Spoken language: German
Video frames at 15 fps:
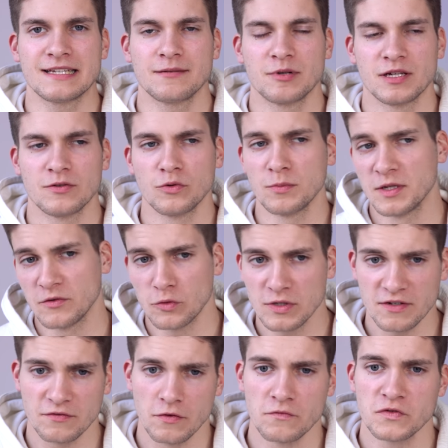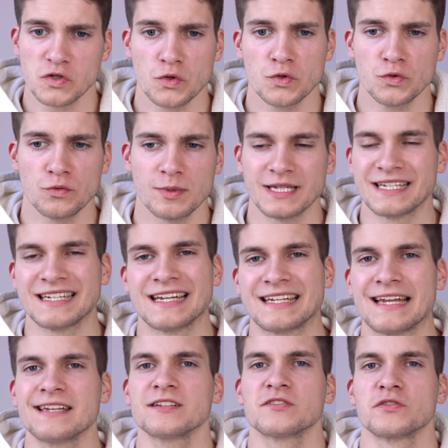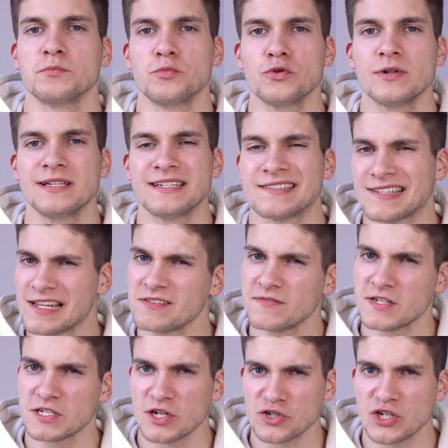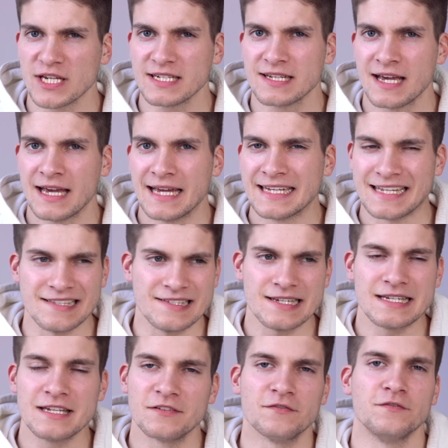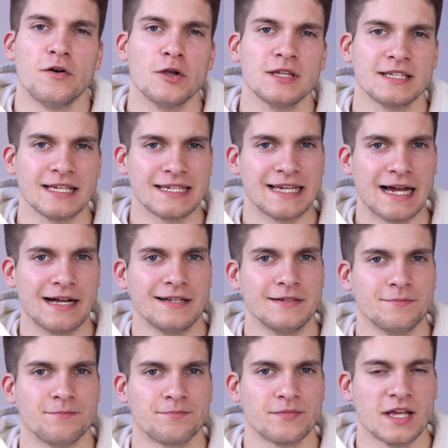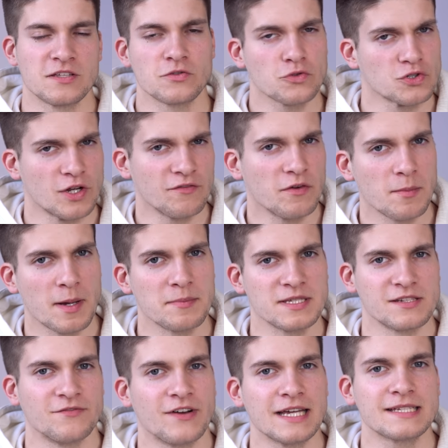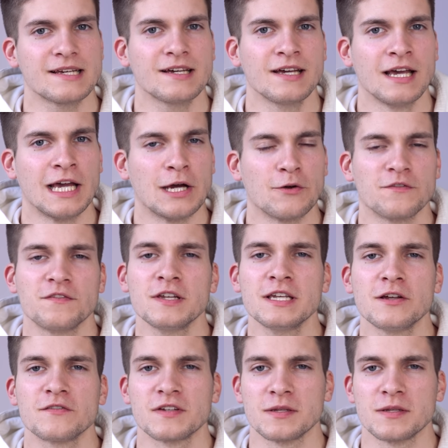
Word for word: aber um in unter fünf Stunden über den Atlantik zu bügeln, ist das, was da steht, tatsächlich völlig egal. Also schauen wir mal ein bisschen weiter und finden auf